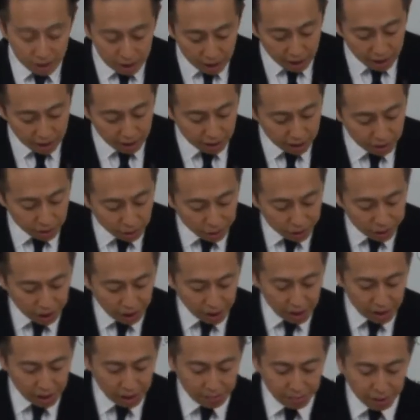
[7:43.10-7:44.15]
でそし
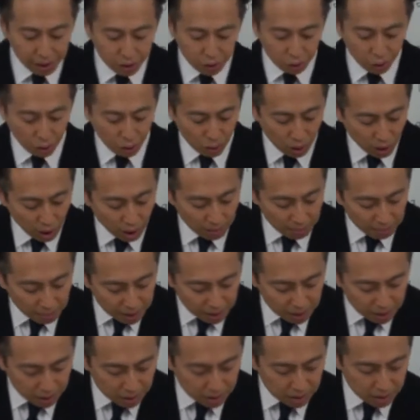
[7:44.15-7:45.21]
ていきましょう。
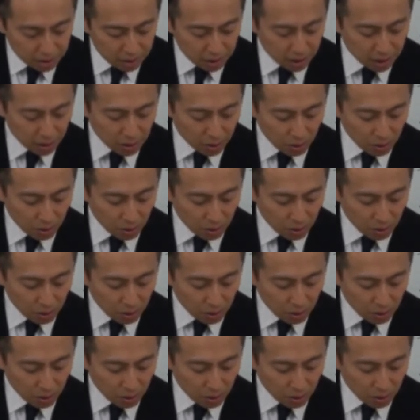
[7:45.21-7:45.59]
まず